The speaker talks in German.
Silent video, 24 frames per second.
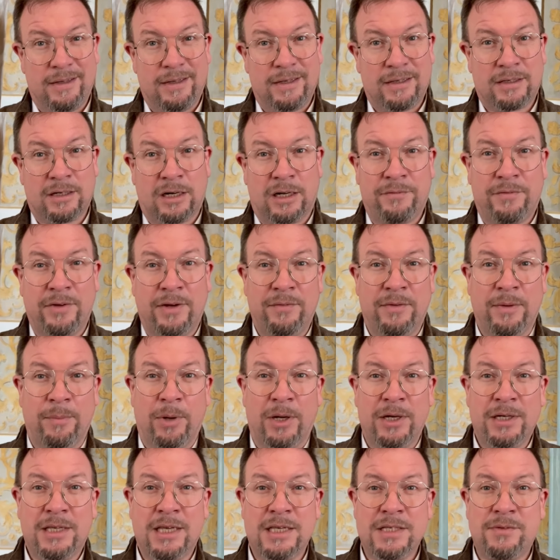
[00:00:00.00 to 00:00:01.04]
Gerade wenn wir
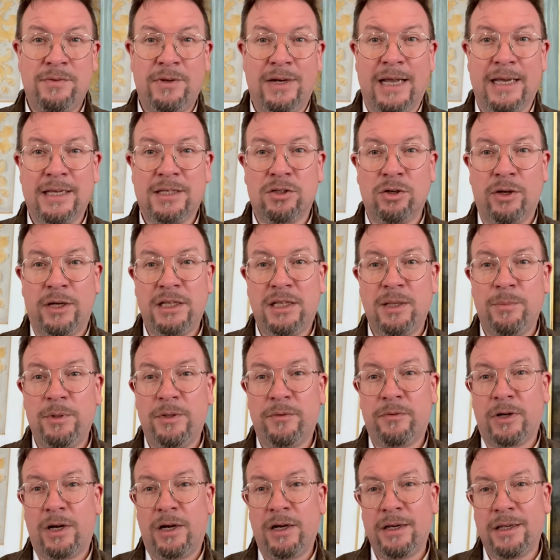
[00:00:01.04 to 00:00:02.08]
manches vielleicht heute mit
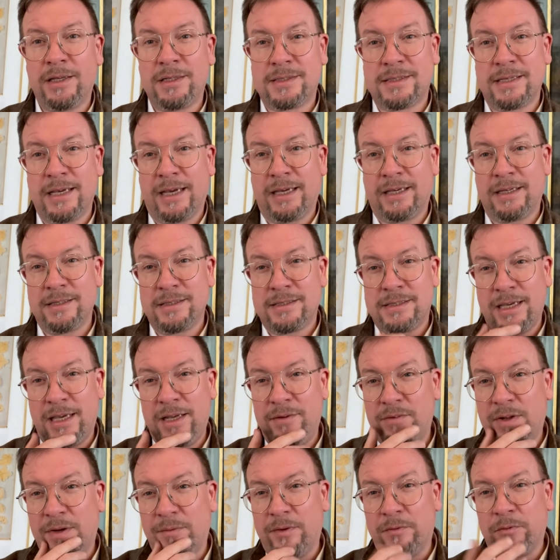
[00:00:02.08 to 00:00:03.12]
Fragezeichen sehen,
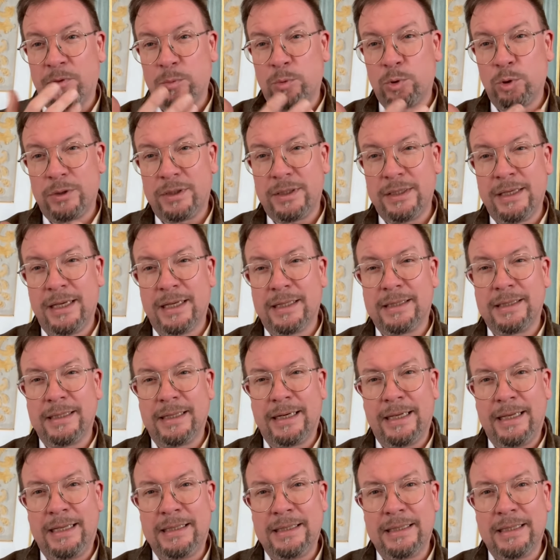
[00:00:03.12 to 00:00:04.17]
wenn wir vom guten Hirten
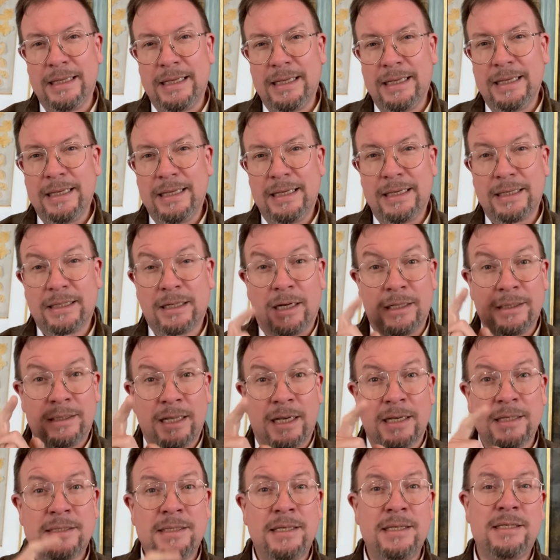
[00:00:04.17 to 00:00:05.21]
reden, gerade
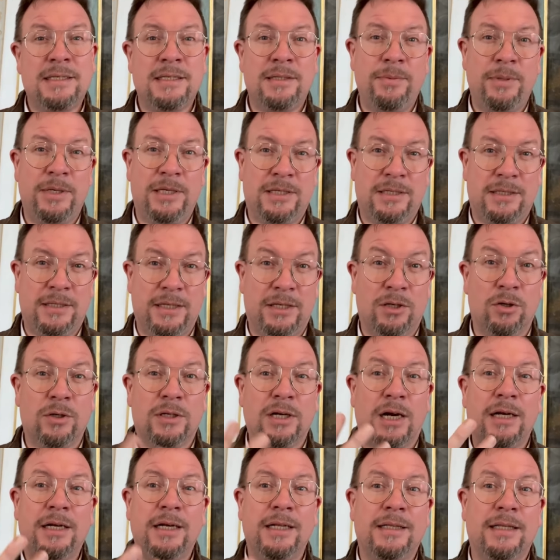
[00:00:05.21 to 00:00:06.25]
das ist wichtig. Und
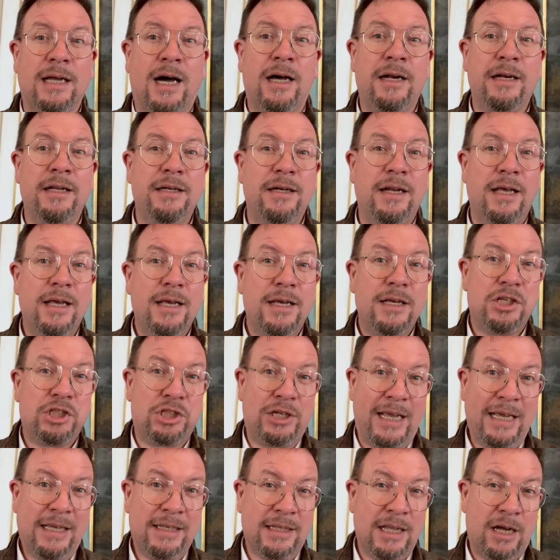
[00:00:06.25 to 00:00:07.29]
gerade darin
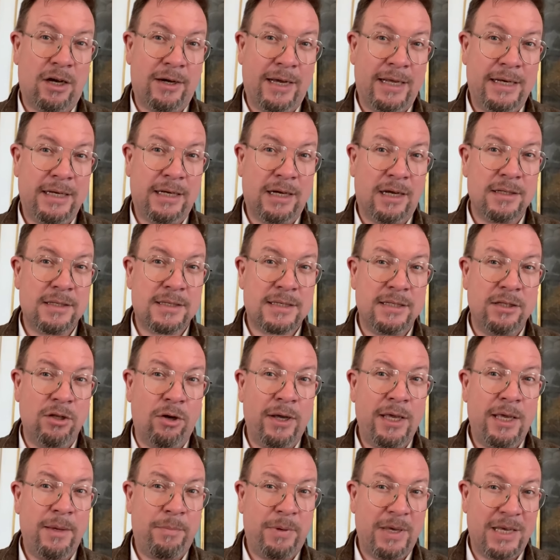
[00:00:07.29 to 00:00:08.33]
steckt auch eine ganz
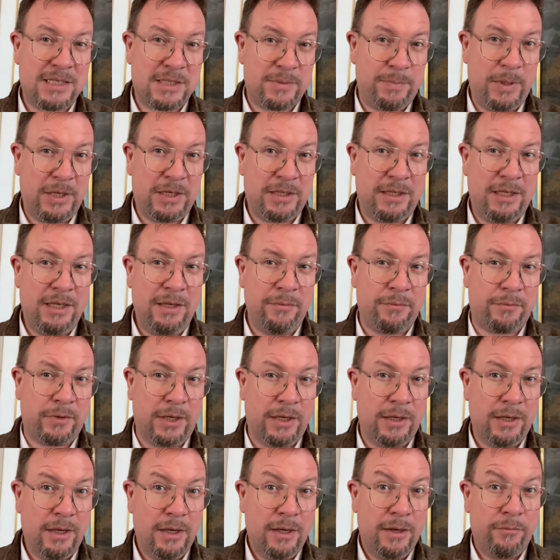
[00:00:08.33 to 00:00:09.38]
neue Perspektive
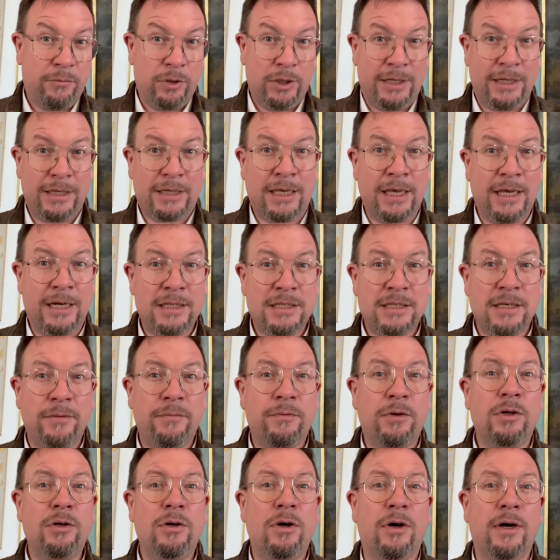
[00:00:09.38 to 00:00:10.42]
für die Kirche
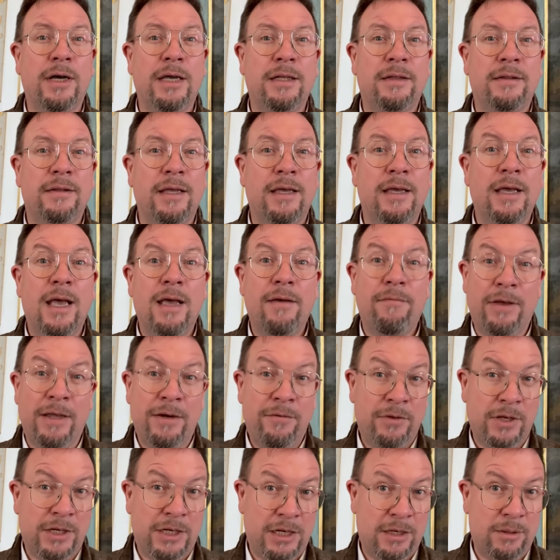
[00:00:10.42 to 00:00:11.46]
von heute, wenn
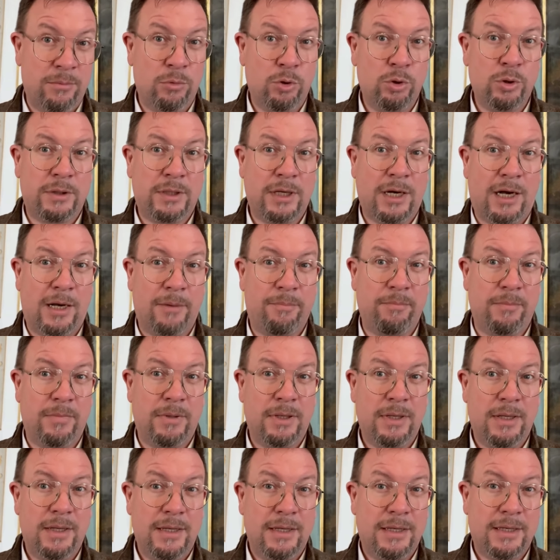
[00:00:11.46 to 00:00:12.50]
wir den Mut haben,
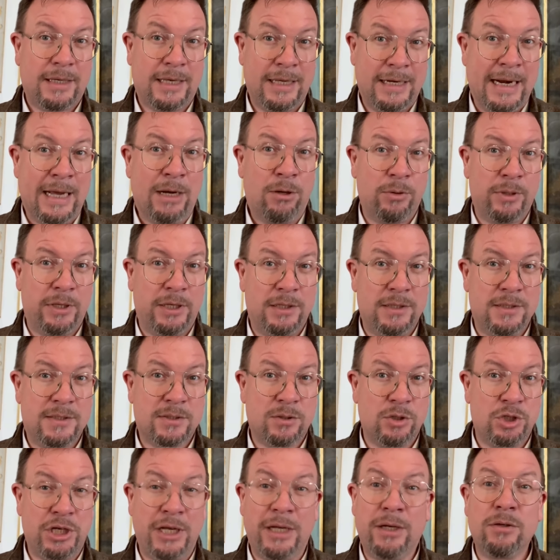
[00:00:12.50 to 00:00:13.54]
genau
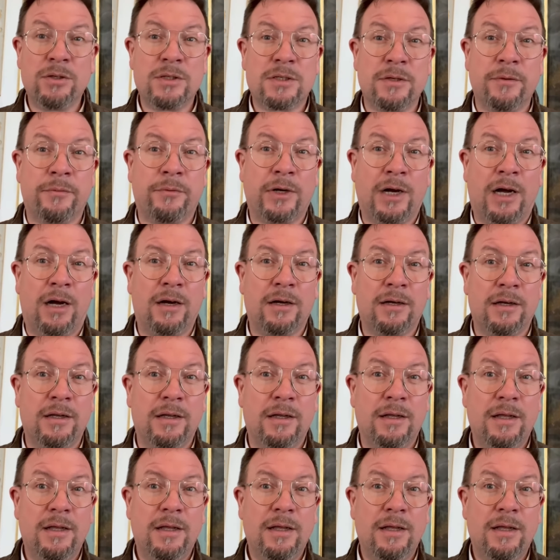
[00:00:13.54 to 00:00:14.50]
hinzuschauen und zu fragen,